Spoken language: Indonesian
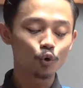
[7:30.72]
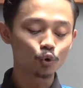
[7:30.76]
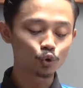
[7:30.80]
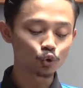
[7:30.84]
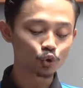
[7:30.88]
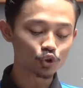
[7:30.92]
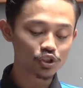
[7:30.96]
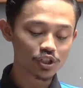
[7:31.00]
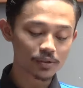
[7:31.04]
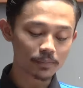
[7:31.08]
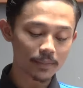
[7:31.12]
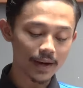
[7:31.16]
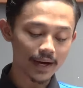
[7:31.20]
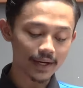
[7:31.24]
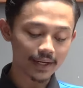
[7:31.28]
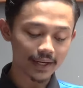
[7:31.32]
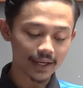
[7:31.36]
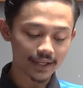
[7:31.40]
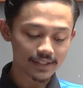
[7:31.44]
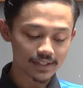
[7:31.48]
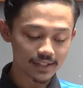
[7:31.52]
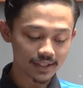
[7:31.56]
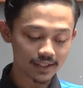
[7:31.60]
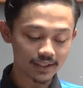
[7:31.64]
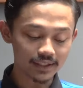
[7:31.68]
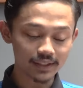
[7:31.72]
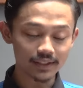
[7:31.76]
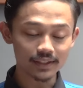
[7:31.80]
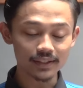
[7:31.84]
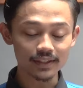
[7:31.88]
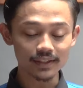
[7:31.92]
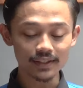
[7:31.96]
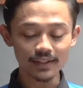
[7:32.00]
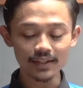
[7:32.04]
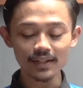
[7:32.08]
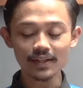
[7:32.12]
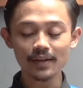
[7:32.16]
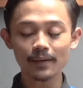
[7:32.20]
untuk Smart XL
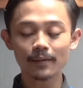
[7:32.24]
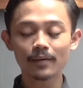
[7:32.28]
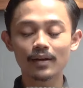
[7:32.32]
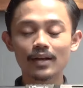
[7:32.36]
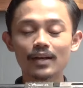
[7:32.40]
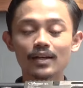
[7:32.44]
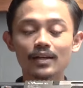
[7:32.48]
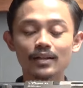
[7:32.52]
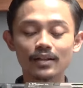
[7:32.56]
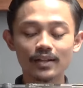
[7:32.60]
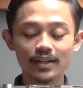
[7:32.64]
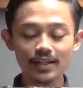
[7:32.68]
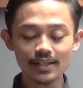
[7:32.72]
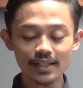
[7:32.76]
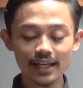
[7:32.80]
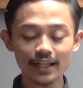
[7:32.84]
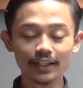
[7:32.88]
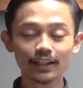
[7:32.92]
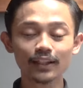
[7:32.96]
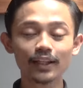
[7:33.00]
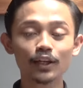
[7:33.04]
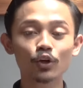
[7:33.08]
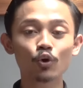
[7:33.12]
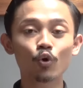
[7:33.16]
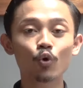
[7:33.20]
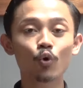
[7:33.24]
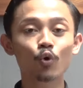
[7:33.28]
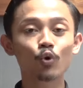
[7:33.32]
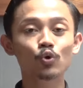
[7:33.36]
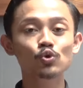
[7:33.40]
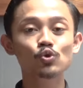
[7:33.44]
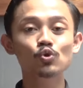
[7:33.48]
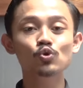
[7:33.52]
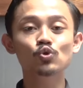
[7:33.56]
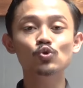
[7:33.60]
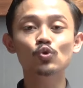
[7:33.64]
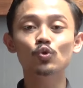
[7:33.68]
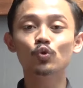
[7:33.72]
ini disetting
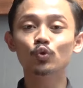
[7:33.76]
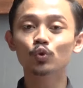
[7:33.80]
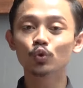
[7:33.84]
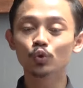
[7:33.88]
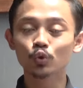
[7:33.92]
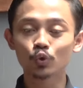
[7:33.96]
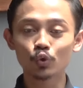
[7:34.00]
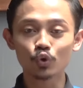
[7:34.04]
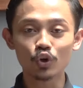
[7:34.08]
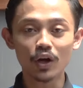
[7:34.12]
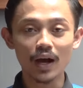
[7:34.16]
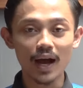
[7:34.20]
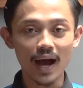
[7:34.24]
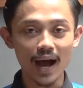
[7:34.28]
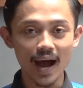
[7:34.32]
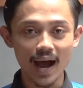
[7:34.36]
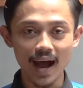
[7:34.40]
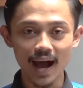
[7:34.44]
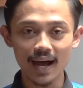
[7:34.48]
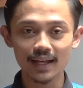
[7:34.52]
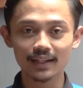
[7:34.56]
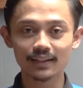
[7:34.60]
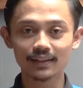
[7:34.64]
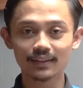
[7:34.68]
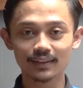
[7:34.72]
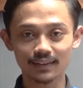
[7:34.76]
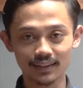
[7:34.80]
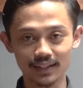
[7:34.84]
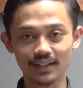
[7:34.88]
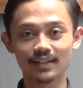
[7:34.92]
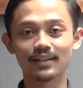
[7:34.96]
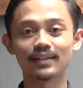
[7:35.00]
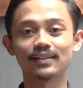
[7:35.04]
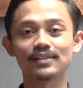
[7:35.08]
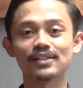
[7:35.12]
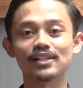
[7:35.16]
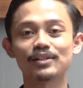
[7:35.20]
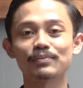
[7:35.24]
khusus untuk
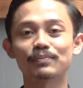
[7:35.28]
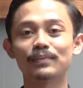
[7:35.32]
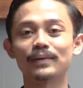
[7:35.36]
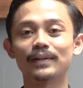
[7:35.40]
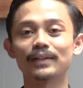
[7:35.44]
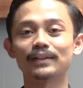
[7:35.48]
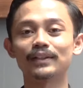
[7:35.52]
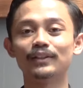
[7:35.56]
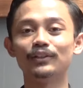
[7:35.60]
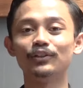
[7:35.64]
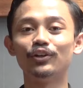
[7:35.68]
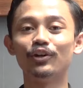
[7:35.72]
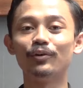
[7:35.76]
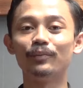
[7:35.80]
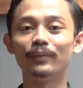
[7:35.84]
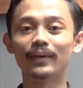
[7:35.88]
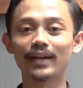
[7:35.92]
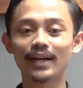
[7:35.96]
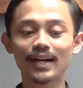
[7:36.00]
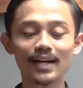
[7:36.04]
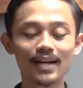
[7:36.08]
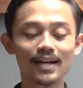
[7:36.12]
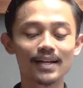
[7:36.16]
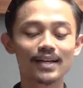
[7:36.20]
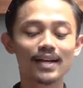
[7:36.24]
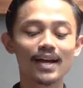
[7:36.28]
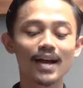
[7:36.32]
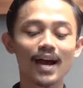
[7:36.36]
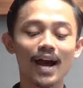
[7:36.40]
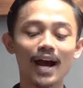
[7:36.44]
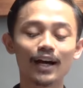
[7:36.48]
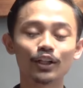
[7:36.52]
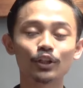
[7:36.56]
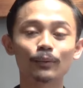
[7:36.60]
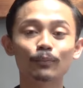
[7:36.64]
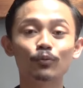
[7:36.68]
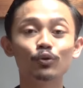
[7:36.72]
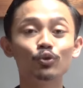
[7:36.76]
hunting seperti itu Om ya
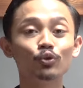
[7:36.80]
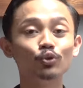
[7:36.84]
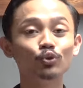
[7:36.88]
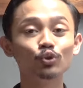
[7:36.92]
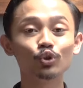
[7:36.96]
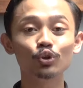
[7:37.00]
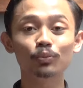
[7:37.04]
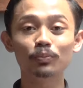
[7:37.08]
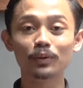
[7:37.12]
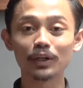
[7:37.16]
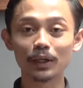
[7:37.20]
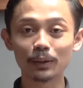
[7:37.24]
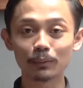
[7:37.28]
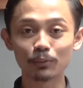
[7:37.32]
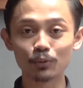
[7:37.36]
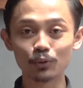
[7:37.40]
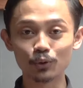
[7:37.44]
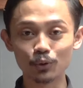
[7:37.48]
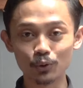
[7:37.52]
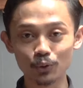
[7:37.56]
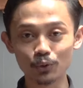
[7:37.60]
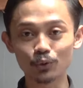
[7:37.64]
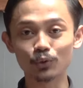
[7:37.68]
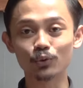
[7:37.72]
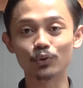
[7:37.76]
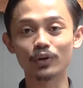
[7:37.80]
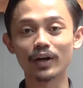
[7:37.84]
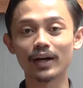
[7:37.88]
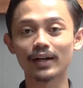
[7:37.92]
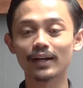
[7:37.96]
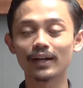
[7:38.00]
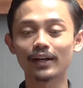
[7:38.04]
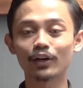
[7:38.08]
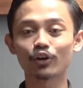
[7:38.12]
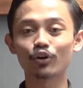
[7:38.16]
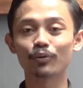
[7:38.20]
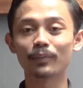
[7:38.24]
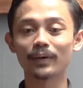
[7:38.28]
ataupun untuk berburu
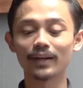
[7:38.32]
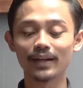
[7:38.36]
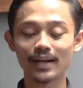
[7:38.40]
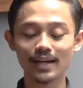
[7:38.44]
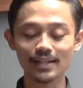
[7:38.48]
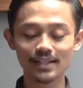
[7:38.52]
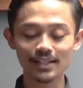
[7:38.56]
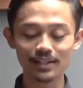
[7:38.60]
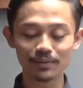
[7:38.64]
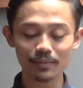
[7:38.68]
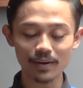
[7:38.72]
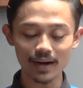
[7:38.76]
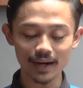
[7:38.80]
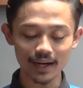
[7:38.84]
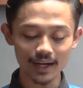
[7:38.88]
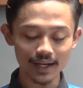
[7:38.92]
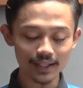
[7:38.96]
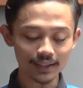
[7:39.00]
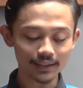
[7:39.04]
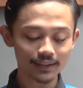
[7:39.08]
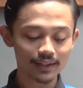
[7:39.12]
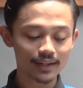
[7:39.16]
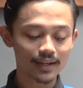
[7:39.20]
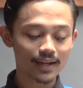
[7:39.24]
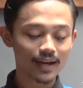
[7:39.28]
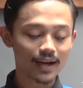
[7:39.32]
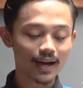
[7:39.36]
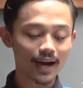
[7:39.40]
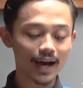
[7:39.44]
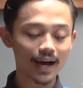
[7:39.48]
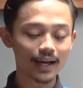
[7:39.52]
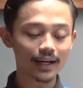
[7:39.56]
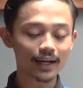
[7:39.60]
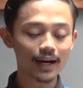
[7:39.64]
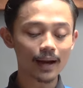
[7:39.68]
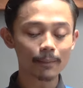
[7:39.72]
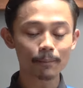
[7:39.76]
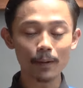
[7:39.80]
karena rekomendasi banget
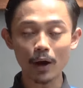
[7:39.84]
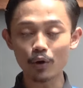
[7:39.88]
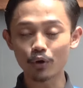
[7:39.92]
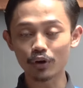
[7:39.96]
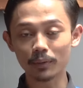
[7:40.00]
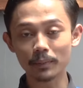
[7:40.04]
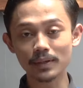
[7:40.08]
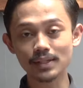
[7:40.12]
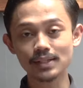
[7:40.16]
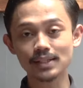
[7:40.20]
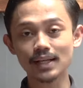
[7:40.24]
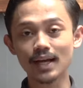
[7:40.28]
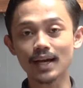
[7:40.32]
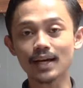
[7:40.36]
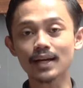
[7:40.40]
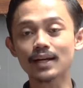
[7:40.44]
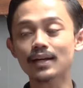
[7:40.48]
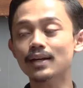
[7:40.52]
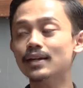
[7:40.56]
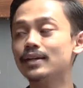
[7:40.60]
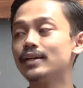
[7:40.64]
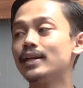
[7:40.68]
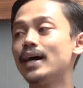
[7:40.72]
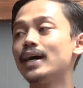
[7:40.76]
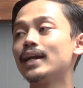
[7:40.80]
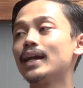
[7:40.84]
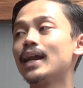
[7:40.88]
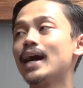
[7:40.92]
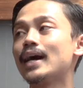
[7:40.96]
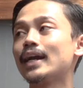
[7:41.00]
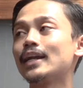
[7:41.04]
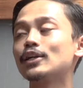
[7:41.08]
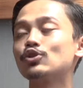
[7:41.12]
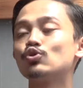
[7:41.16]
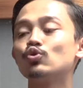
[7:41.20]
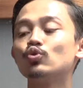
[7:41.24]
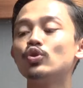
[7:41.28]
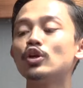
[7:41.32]
karena power besar dan
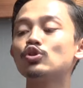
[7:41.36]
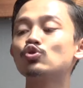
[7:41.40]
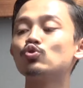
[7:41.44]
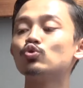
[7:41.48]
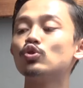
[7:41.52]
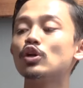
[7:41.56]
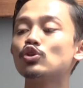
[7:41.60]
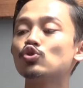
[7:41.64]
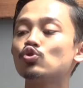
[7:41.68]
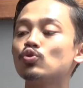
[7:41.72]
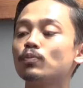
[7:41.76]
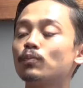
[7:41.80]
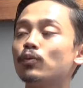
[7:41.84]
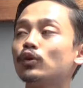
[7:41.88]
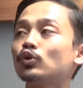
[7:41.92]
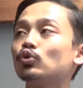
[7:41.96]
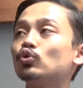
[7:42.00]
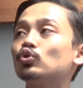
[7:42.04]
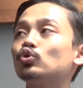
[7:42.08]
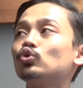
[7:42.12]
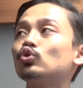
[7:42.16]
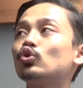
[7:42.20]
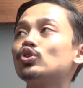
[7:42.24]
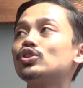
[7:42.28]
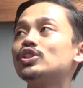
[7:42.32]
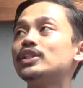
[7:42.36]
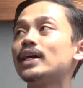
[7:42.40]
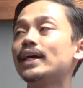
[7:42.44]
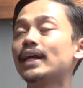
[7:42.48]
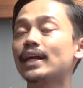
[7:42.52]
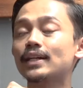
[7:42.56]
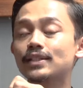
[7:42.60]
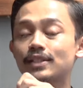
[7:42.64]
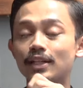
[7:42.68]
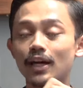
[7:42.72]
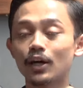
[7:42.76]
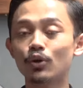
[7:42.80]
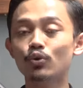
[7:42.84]
Laras juga sudah support untuk
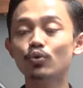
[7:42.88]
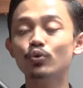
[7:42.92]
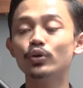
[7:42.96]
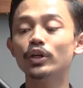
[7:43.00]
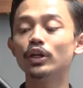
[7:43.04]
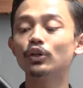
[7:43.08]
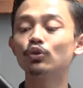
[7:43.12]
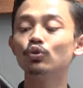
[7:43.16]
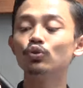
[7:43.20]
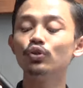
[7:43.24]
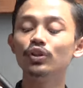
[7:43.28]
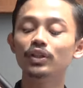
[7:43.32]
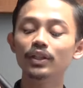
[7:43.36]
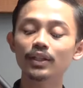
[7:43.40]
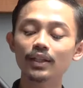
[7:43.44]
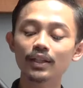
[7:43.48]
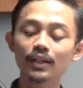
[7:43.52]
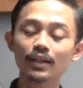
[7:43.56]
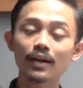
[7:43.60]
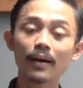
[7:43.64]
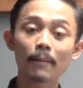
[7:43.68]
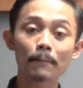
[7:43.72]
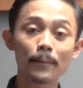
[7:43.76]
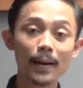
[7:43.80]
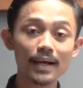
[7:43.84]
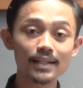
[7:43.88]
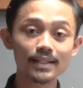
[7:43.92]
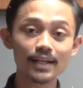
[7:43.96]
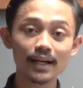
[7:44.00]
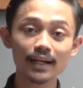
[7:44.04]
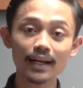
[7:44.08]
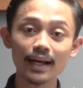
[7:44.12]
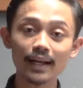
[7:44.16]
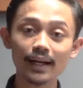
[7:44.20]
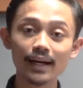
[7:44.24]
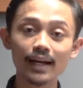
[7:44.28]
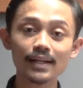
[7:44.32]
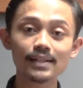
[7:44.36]
jarak jauh yaitu di
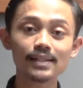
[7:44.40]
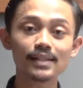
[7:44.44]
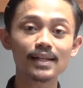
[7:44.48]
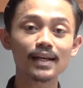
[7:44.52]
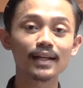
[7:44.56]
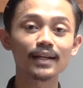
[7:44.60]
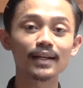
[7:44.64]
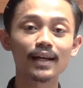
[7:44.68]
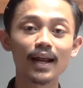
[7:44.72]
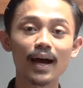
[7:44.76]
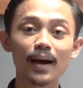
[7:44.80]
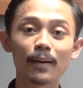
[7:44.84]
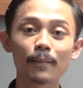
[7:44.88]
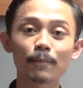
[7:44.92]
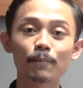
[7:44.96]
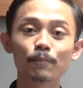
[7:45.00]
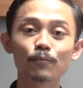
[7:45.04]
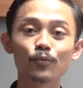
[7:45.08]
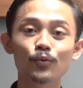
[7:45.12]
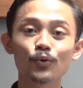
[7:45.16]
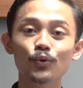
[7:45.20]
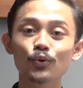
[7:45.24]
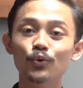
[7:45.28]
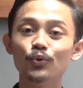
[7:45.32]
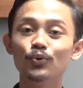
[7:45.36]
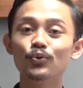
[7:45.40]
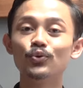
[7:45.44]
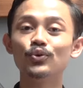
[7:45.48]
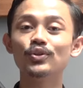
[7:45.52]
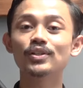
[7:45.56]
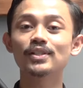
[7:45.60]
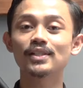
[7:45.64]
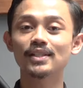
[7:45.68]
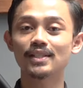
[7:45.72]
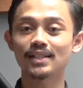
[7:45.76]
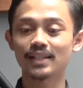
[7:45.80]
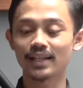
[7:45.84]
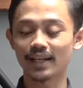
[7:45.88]
panjang Laras 60
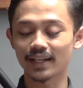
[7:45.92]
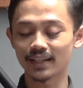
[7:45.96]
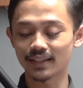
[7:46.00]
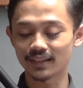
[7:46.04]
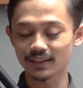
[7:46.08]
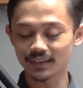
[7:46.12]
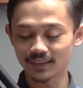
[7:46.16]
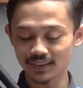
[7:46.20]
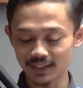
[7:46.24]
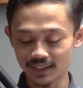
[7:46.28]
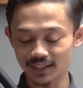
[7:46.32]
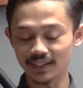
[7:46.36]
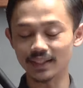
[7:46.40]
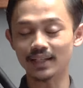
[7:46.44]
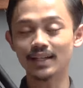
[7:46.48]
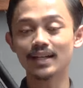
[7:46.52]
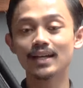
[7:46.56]
cm.